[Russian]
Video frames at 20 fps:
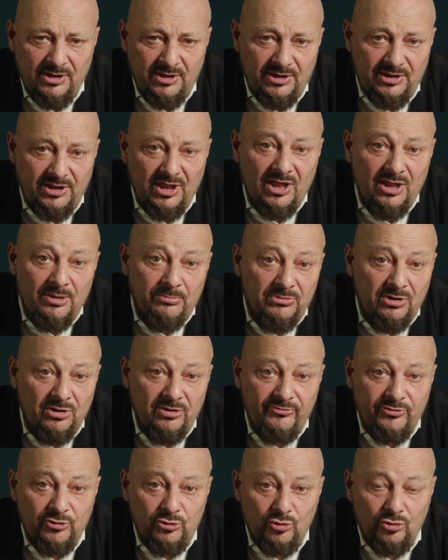Я
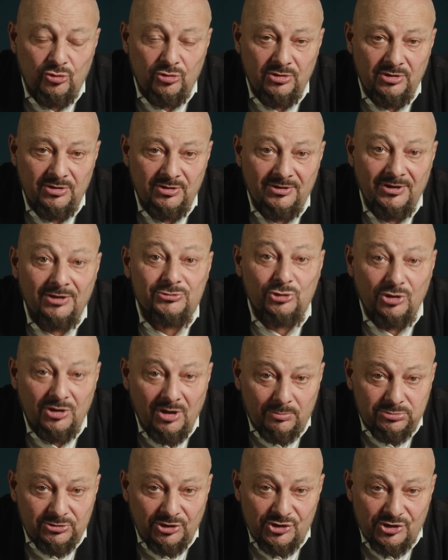имею в виду
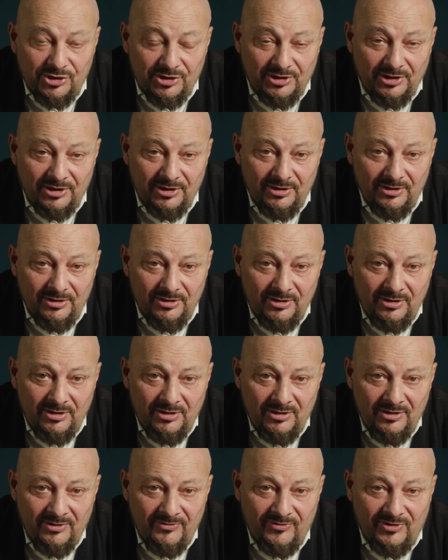налогообложение.
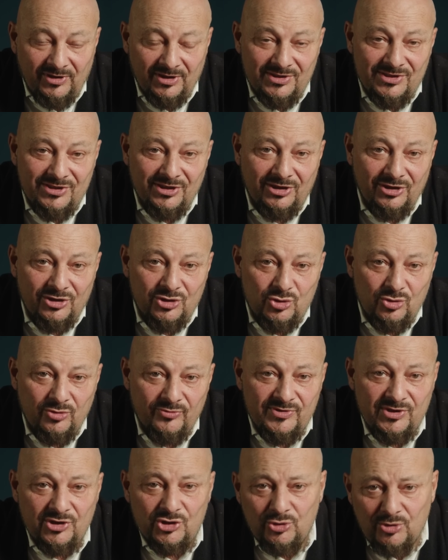В конце
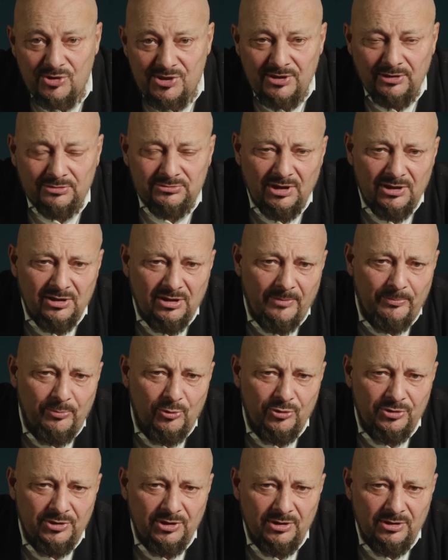концов, за что сел Валь
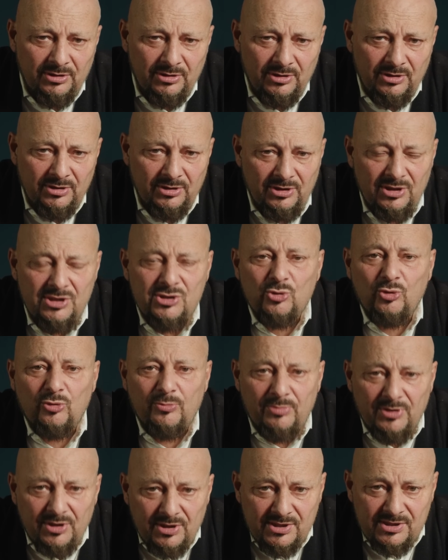Капоне? Не за
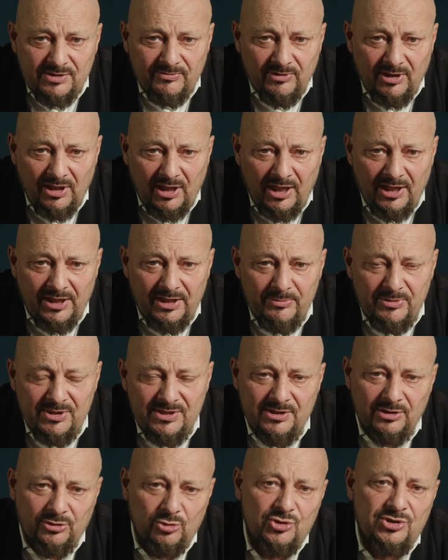убийство, а именно
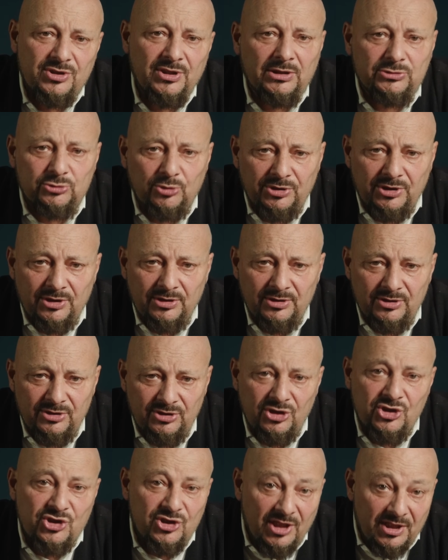за то, что налоги
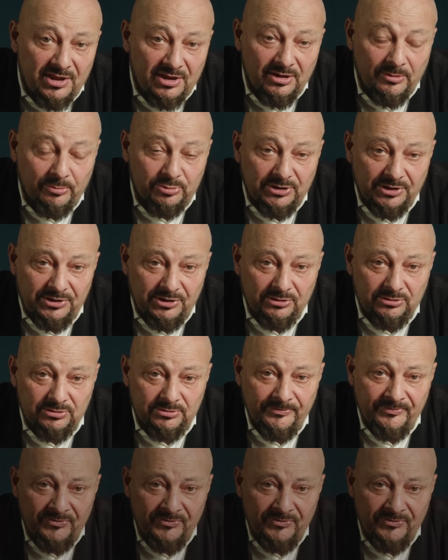не тщательно платил.